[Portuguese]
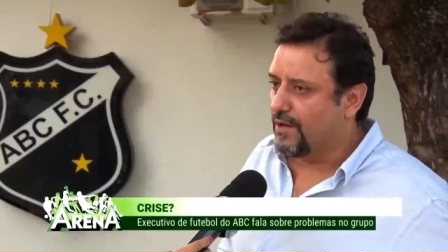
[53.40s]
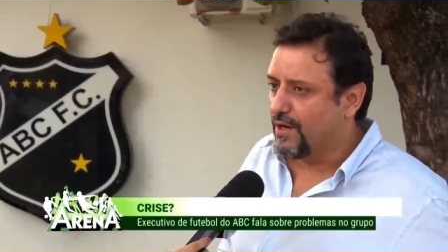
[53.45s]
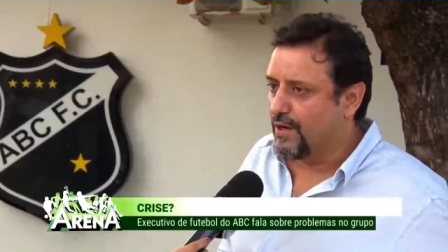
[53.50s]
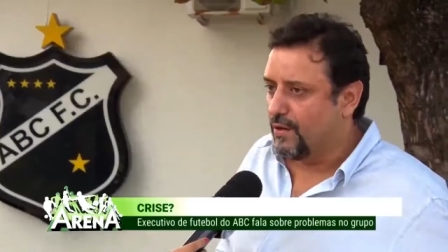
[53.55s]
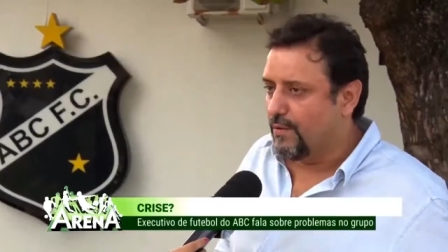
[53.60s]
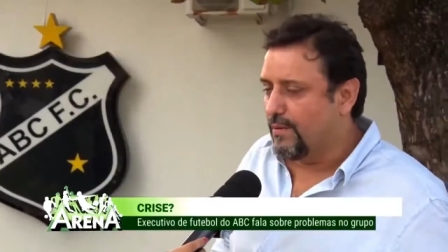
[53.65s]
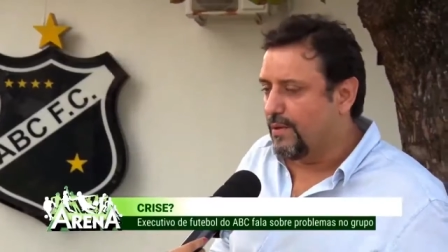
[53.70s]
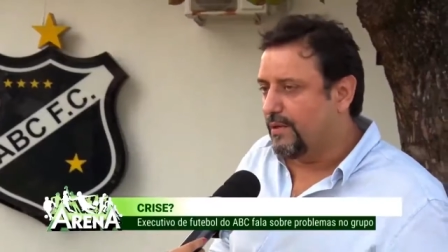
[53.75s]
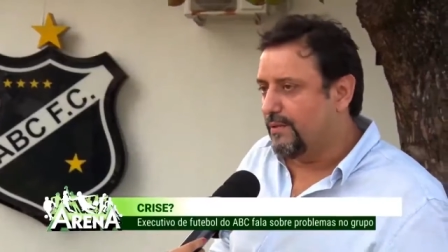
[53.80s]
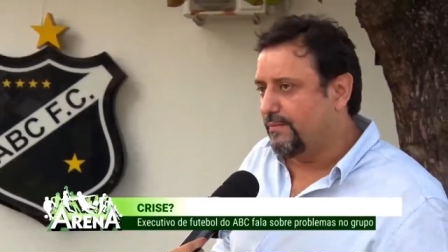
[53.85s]

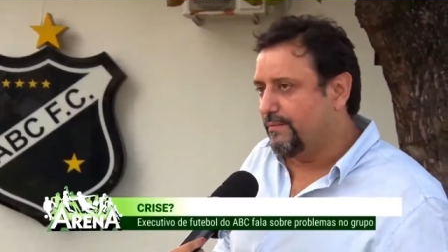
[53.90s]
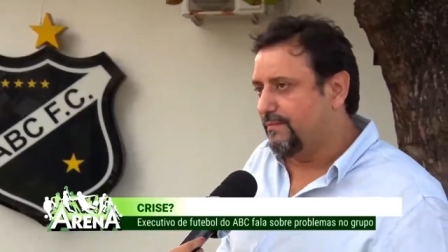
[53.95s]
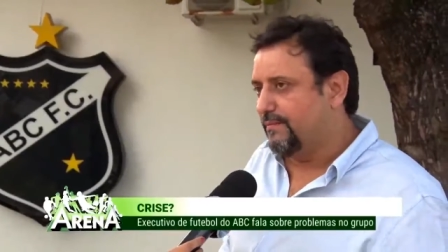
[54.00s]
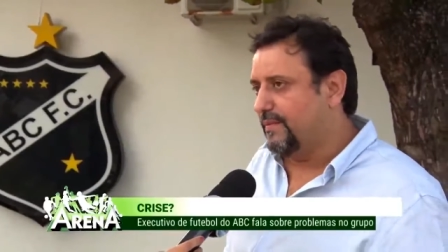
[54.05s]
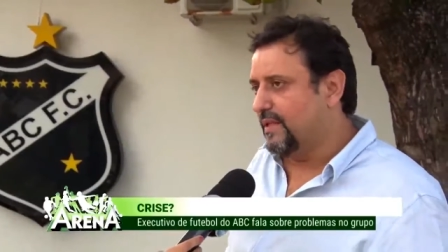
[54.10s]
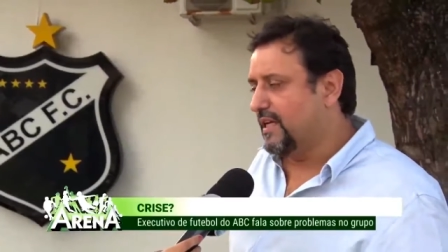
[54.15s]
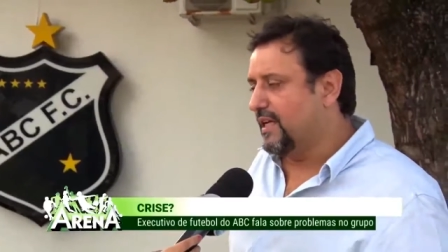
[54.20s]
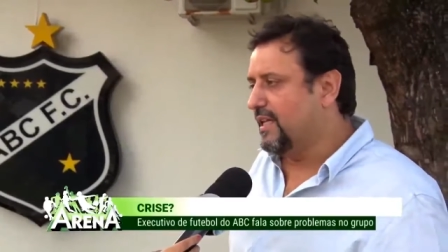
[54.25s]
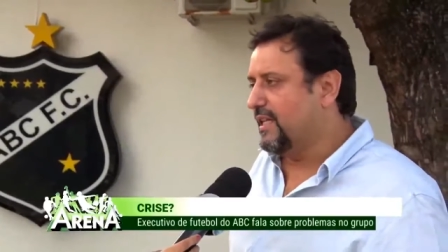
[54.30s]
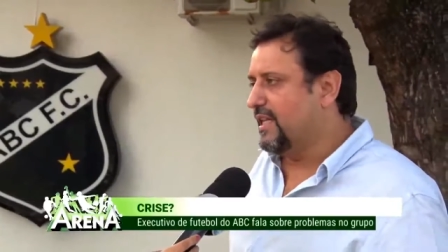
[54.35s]
nenhuma,
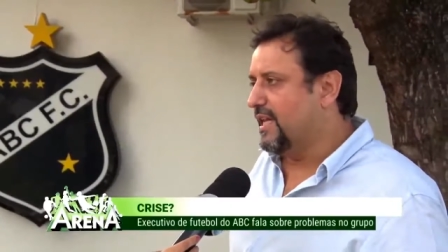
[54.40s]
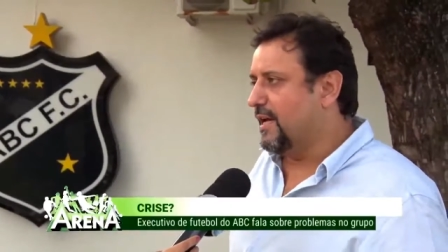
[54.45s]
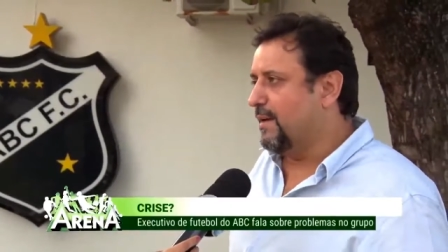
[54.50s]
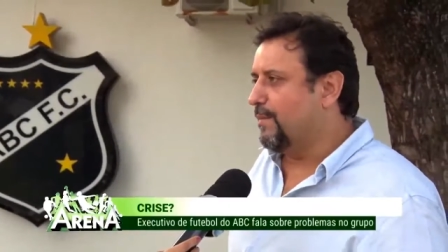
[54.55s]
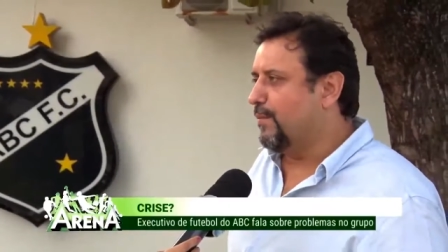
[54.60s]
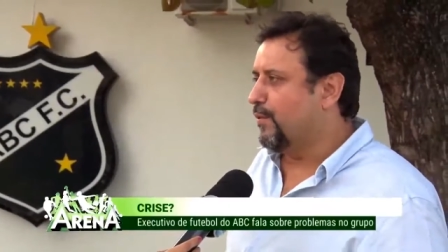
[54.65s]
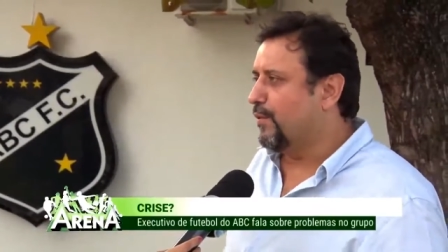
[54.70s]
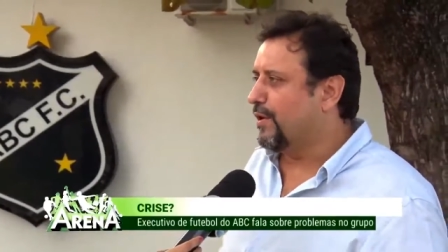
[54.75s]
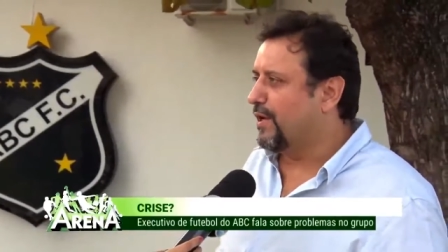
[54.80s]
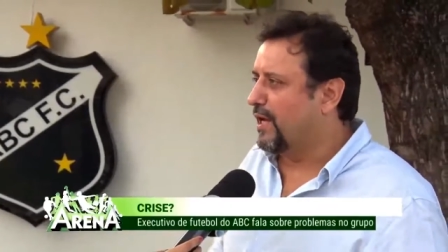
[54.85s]
até
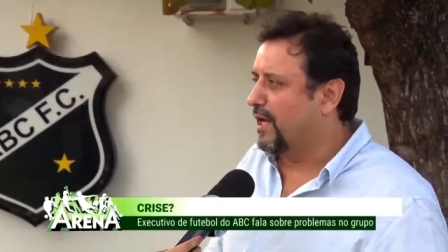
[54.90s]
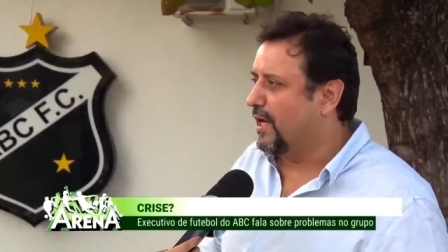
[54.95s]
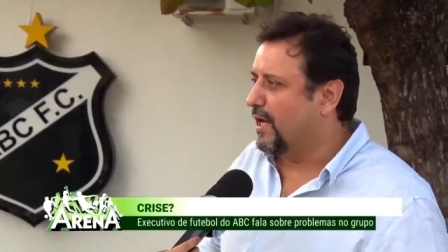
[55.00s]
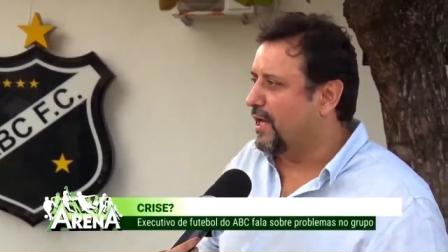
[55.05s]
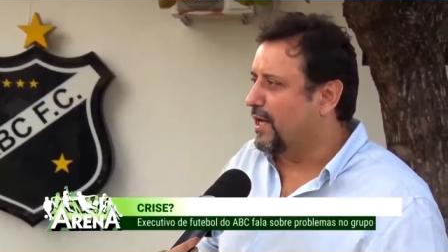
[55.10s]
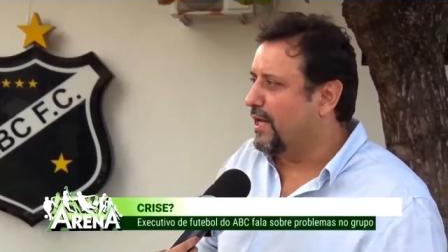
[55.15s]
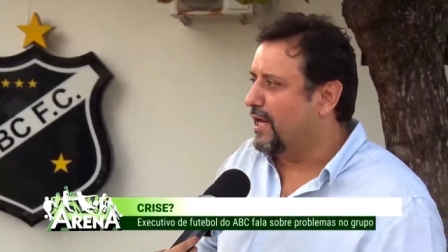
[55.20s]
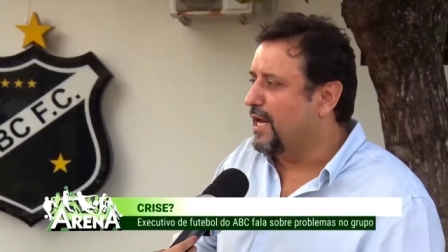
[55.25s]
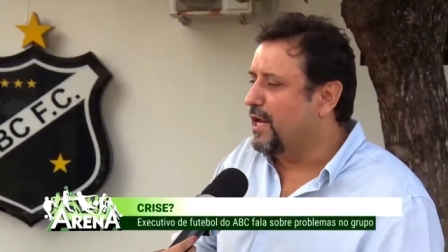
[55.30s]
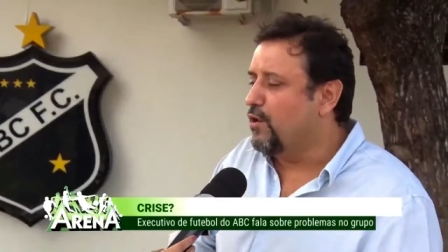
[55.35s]

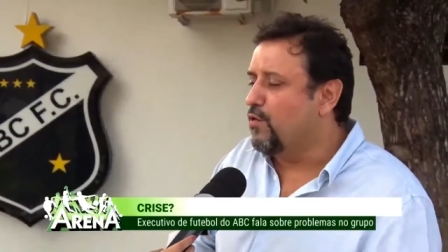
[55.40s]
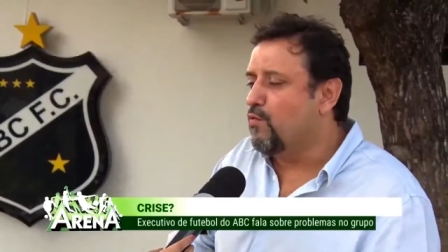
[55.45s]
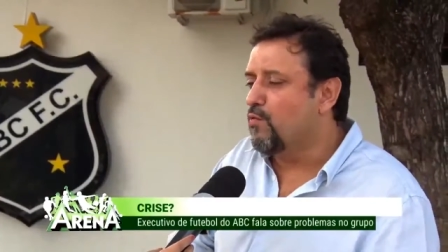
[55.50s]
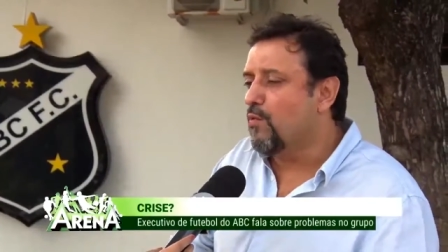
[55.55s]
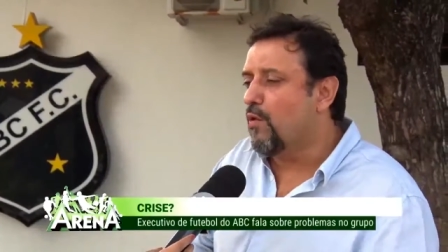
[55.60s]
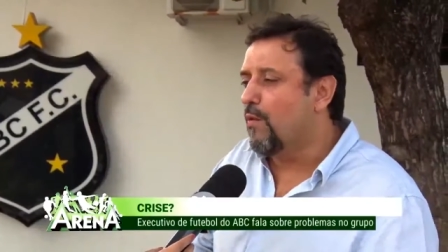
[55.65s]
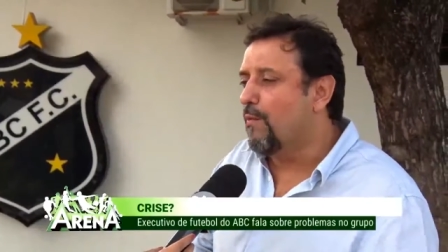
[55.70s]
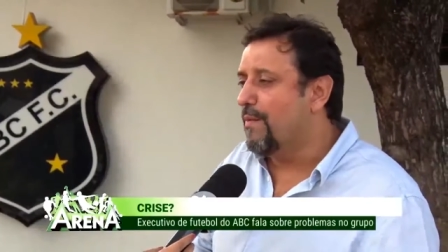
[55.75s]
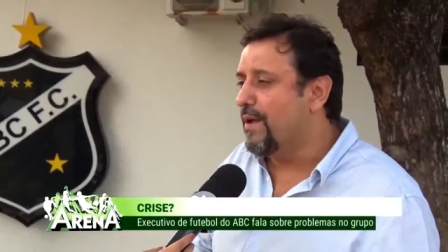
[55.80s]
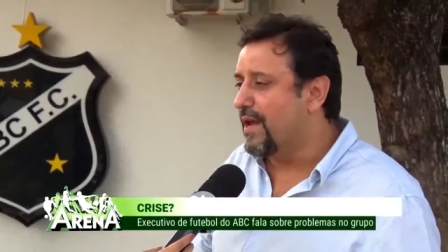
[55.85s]
porque nenhum
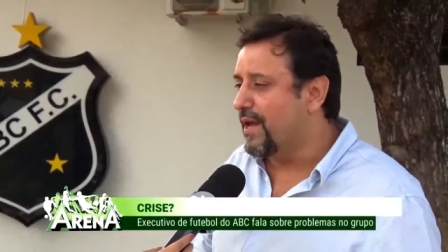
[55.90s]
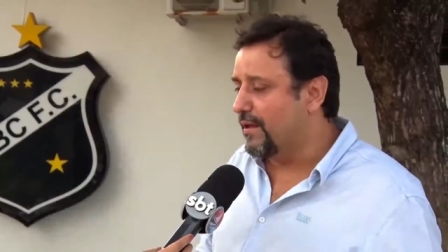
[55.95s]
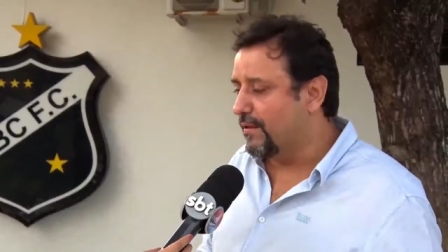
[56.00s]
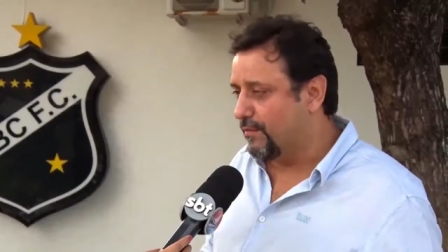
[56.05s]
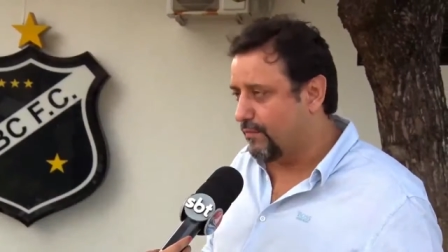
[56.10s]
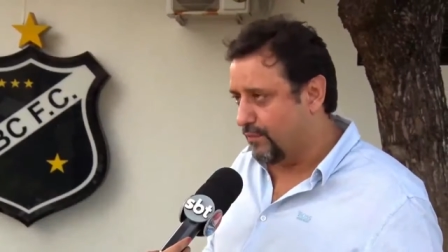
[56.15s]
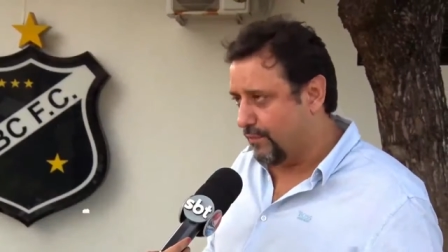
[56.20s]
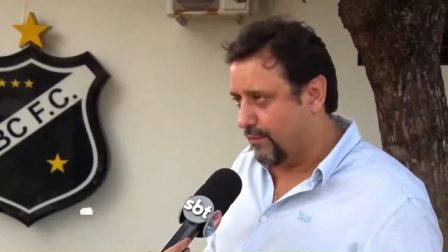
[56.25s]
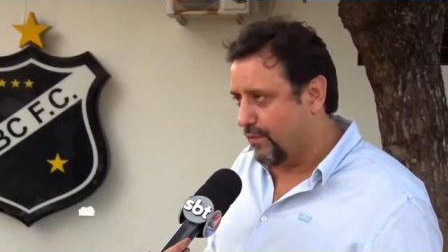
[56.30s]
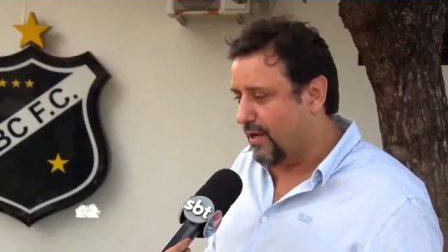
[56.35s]

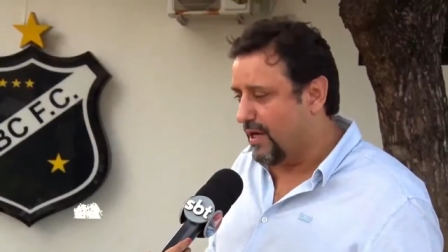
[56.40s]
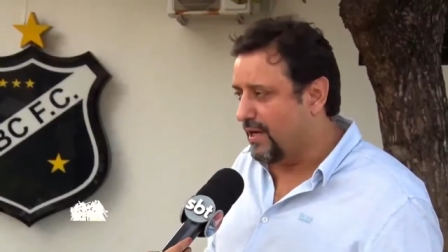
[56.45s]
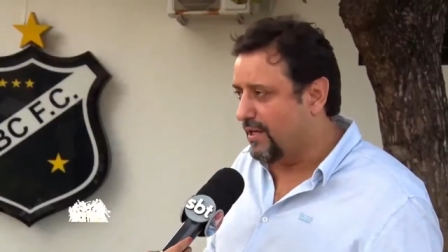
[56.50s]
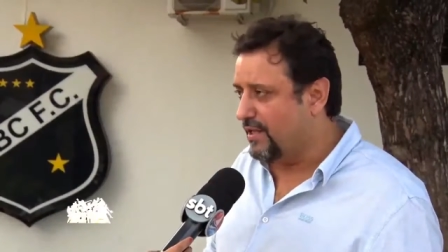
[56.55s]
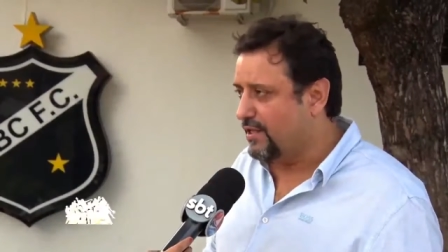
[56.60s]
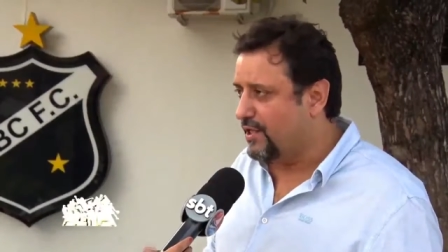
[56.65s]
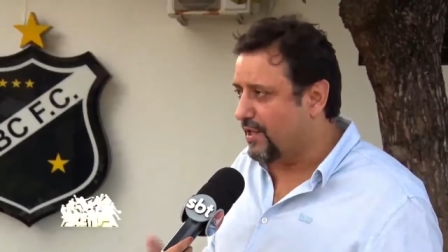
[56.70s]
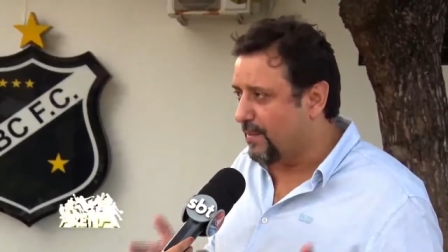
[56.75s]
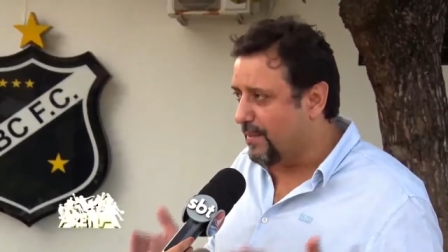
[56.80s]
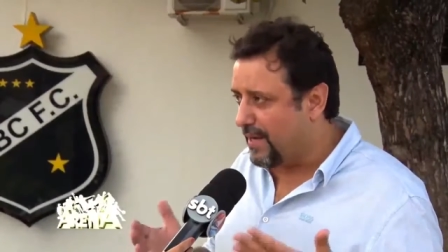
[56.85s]
momento, olha,
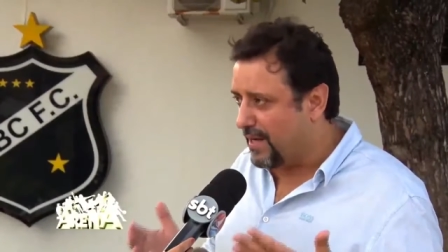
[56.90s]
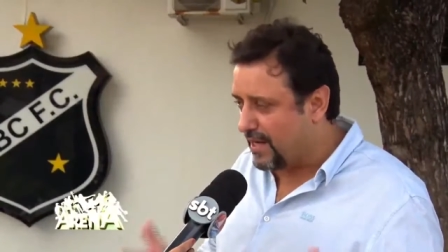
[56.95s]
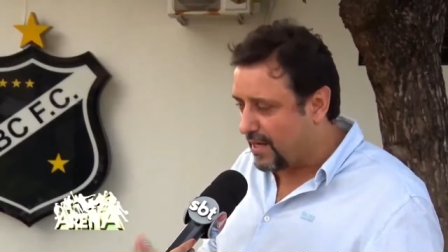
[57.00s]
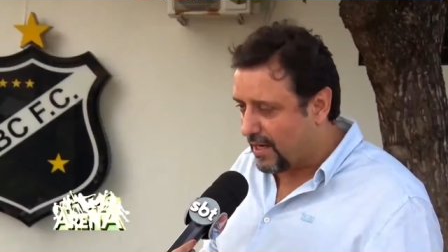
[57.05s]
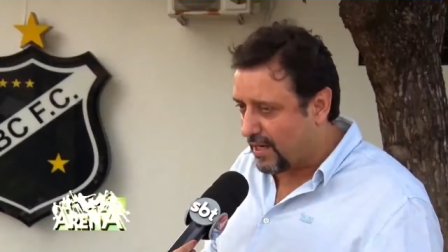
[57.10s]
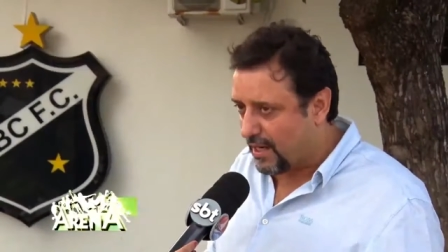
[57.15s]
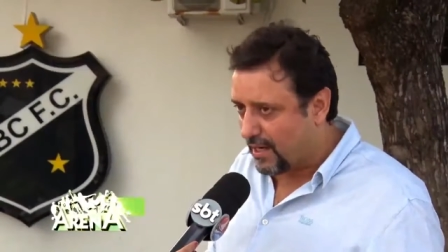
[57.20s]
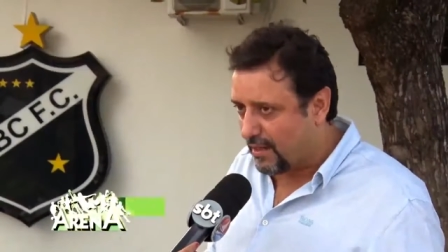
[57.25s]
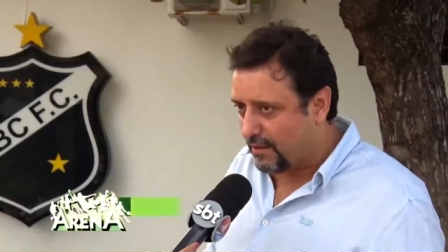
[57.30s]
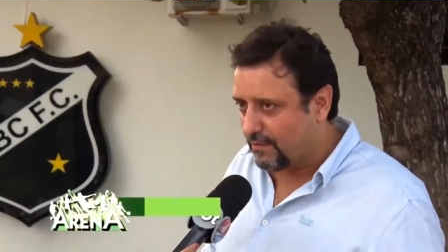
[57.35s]
deixar bem
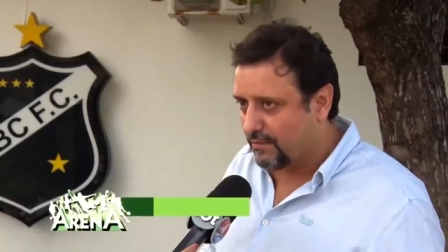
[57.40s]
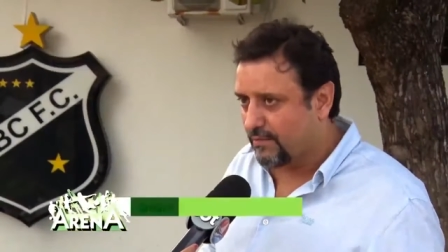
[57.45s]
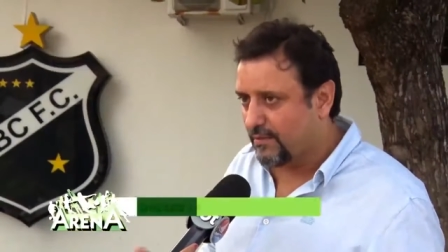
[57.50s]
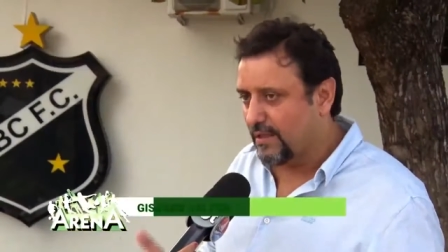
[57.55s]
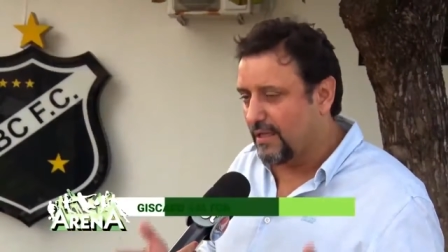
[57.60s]
claro,